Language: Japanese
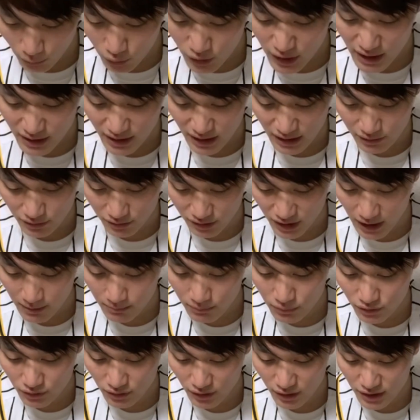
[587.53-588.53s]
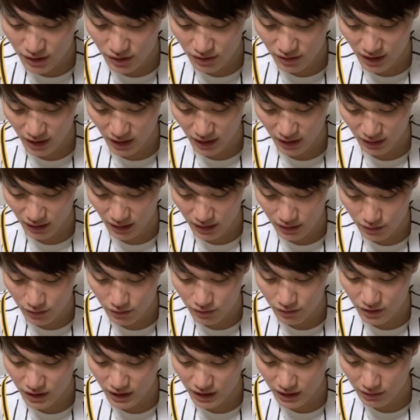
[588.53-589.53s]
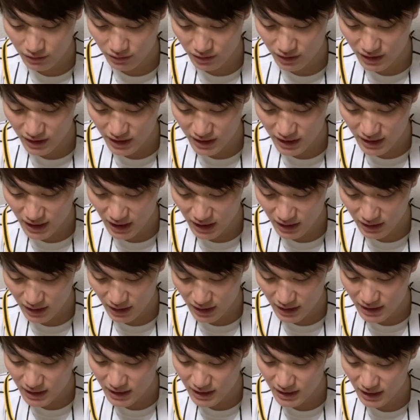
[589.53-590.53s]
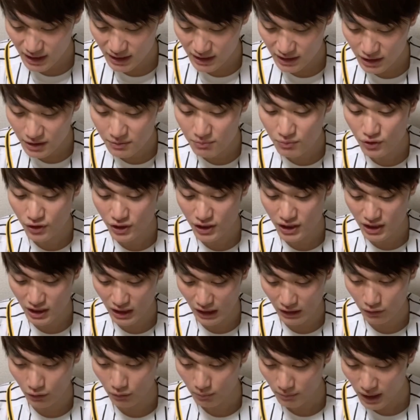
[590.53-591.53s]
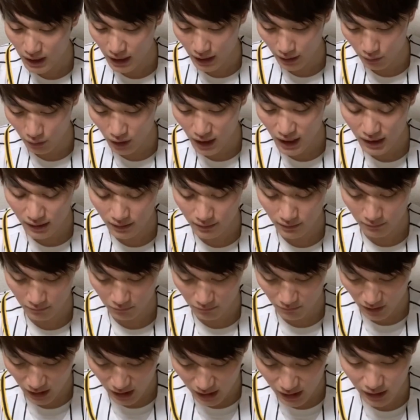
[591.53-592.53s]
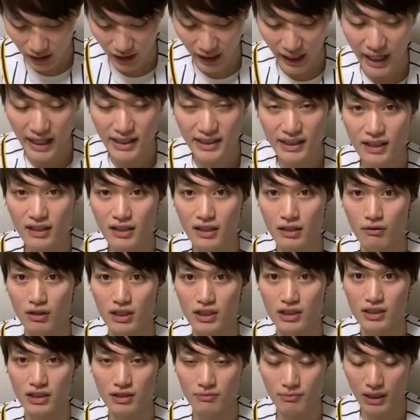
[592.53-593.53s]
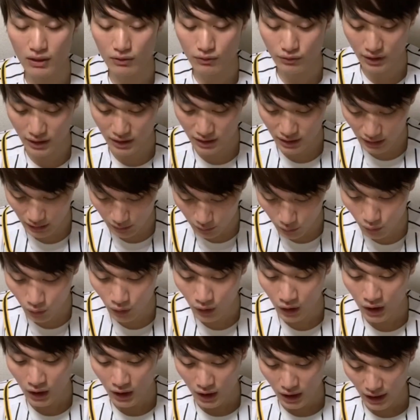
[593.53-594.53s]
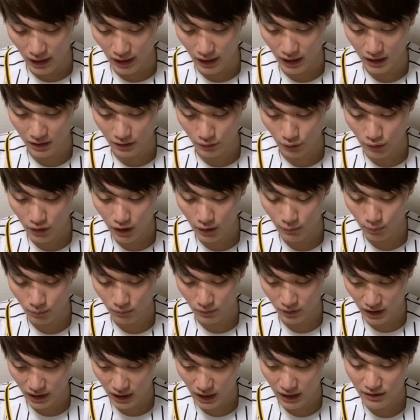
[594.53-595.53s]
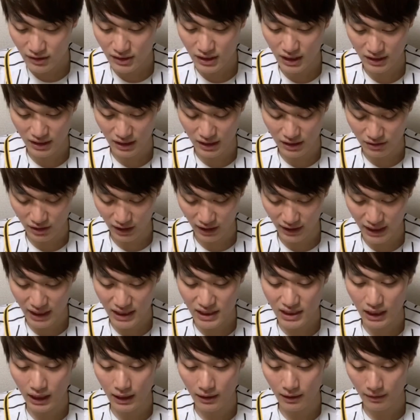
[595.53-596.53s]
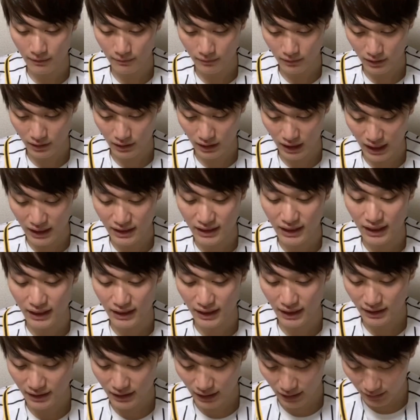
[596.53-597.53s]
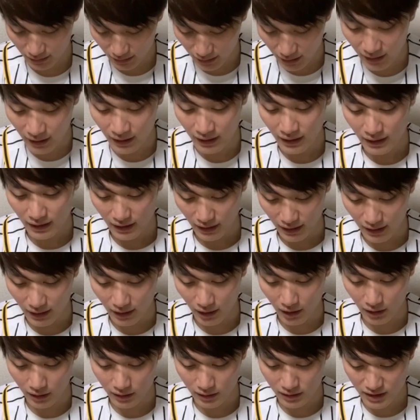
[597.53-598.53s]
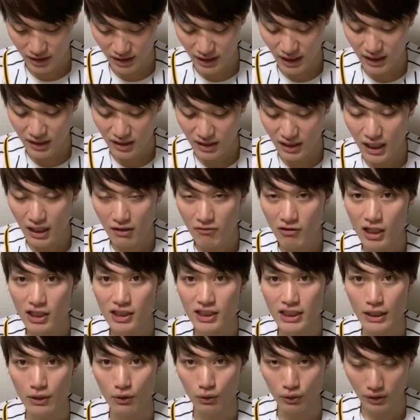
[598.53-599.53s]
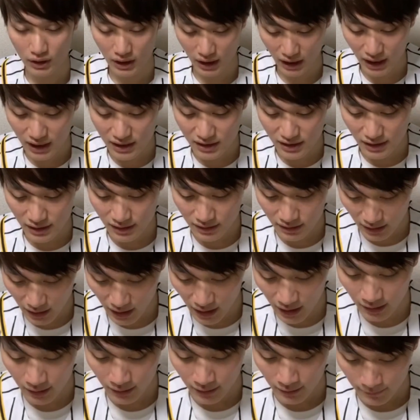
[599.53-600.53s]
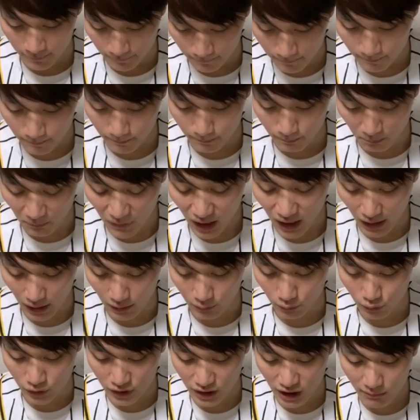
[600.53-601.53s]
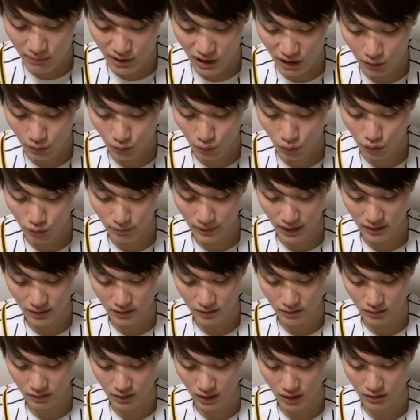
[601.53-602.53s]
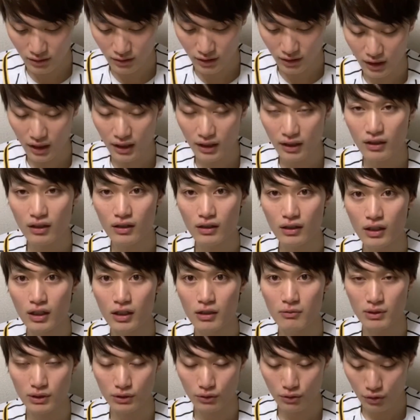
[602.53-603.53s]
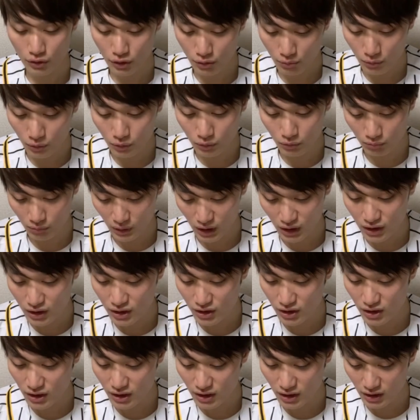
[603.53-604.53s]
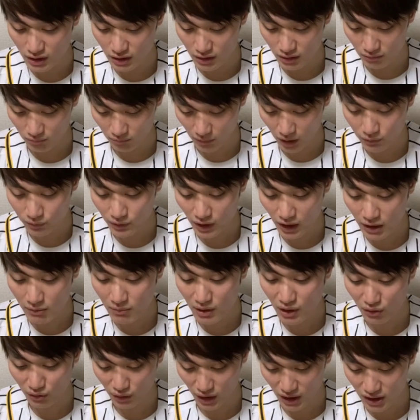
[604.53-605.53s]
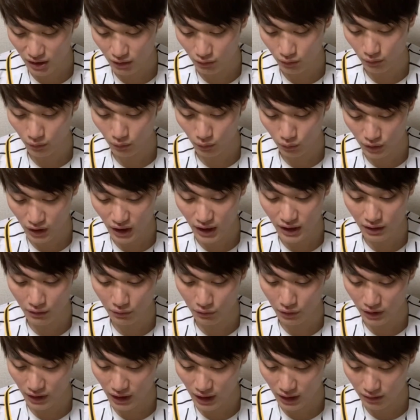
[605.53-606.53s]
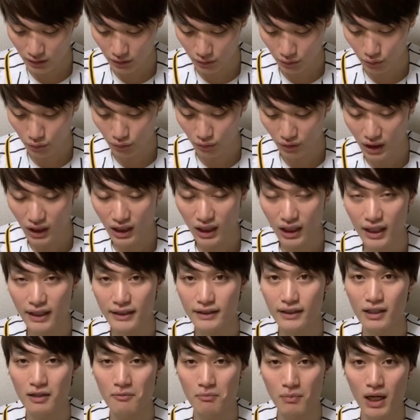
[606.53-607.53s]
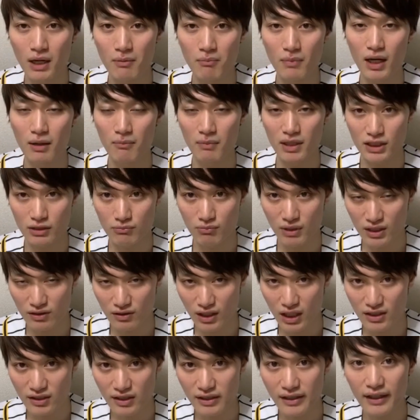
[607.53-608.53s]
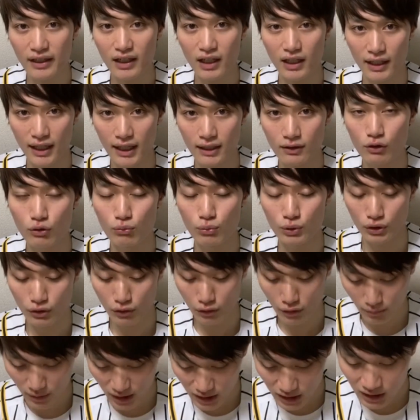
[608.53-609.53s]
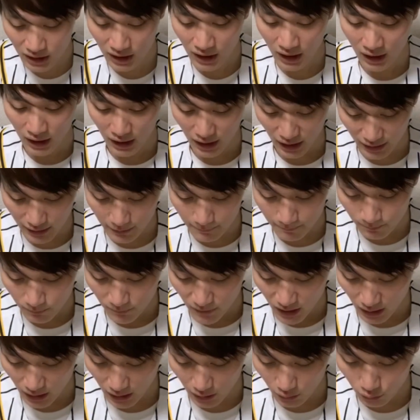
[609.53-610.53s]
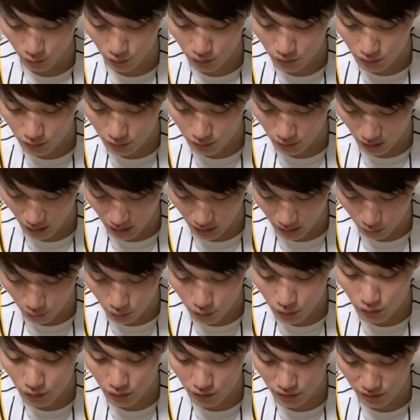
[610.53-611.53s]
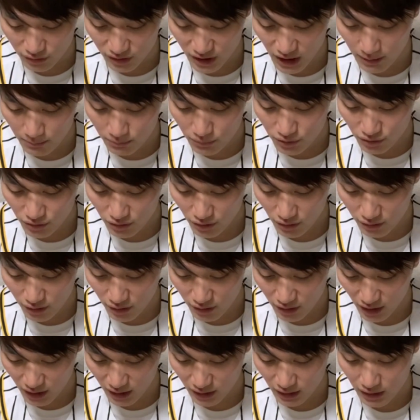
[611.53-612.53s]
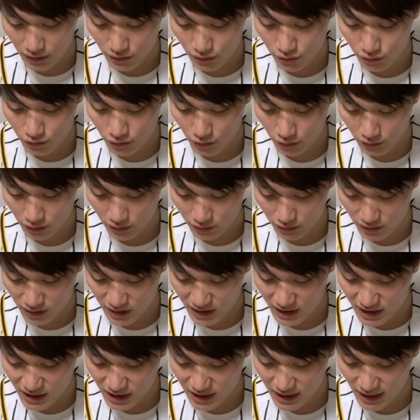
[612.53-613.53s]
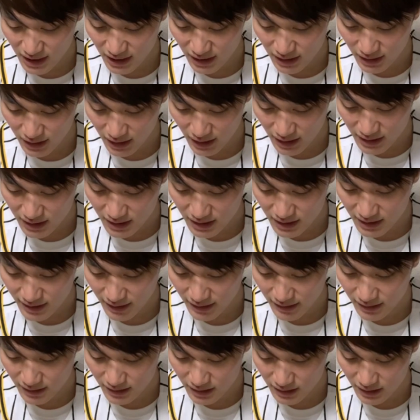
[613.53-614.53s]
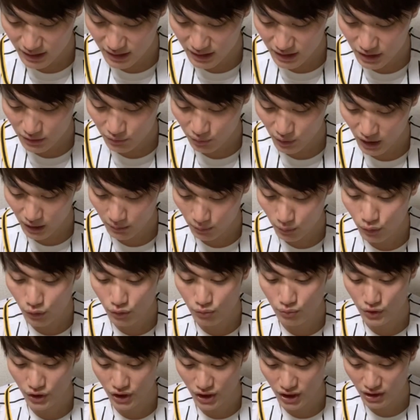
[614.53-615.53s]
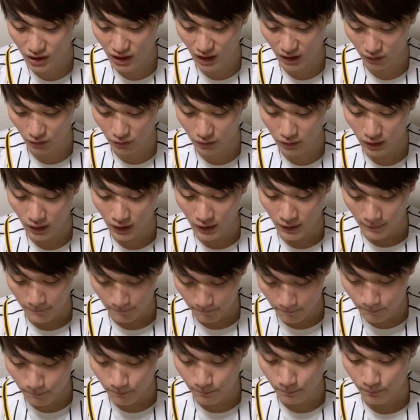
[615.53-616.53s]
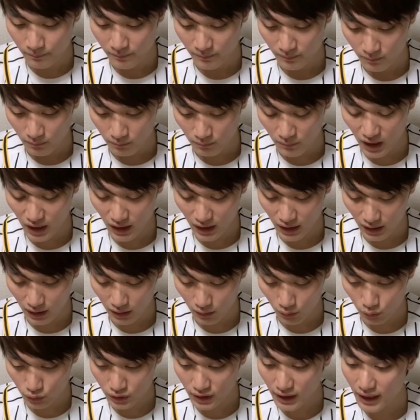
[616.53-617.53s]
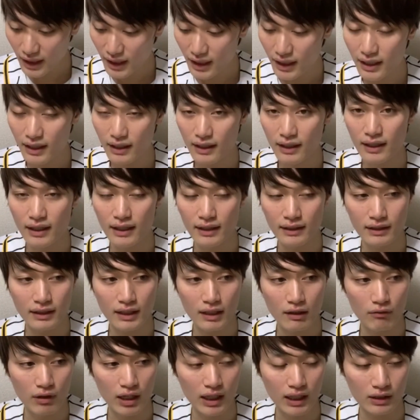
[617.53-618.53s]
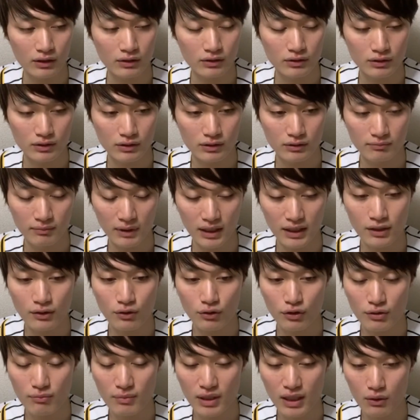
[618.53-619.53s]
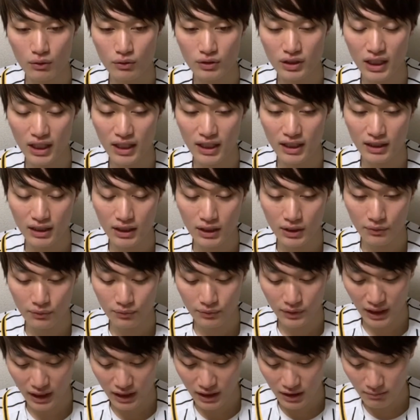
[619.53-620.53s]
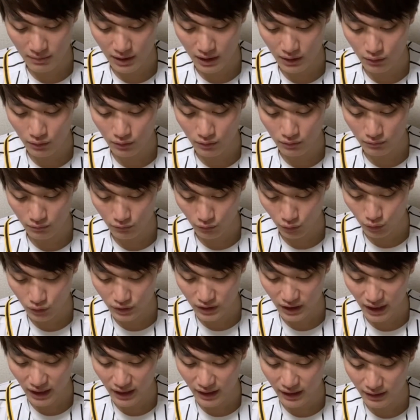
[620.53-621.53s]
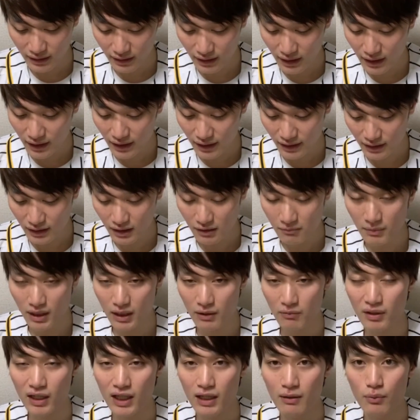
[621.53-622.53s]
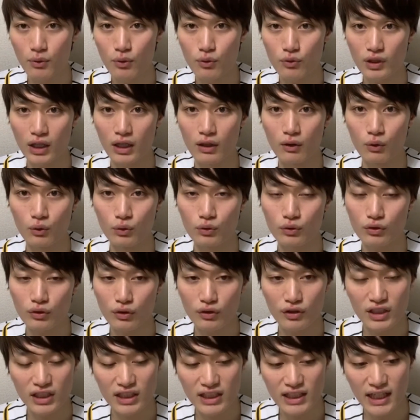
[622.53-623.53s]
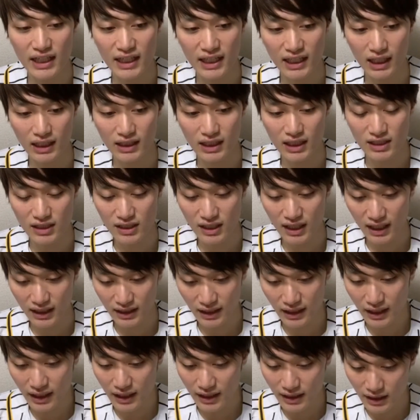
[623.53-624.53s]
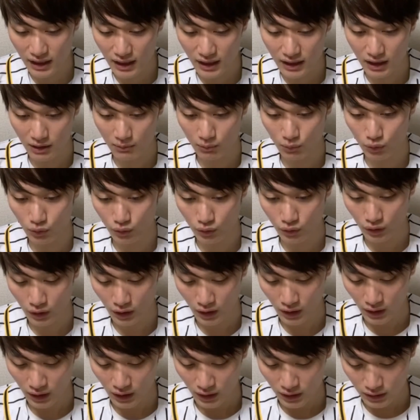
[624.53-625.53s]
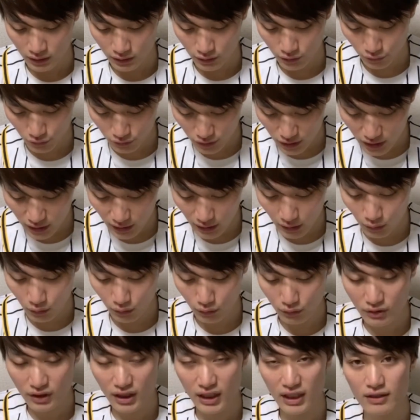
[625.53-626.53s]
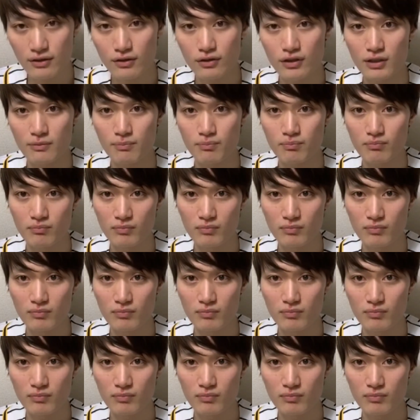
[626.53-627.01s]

森谷選手さんぶんのいちを投げてじゅうにきゅういちあんだいちさんしん無失点と、まあ、あの、ラン、ランナー返されてはしまうんですけど、えー、それはガルシア選手が出したランナーだったんで、えー、自責点はゼロって感じですね。うん、まあ、あの、久々の登板なないかな。まあ、それでも、まあ、きっちり、まあ、ふたりめの打者を抑えてくれたっていうところを考えたら、まあまあ、まずまずなんじゃないかなと思っております。はい。えー、小野、えー、小野投手、さんぶんのにを投げてじゅうろくきゅう、いちあんだ、いちさんしん、いちフォアボール、無失点と。うん。まあ、抑えては、まあ、ひとりめ抑えて、ふたりめを抑えて、って、まあ、フォアボールが本当に嫌な形で働いてて、もう、正直ね、小野選手に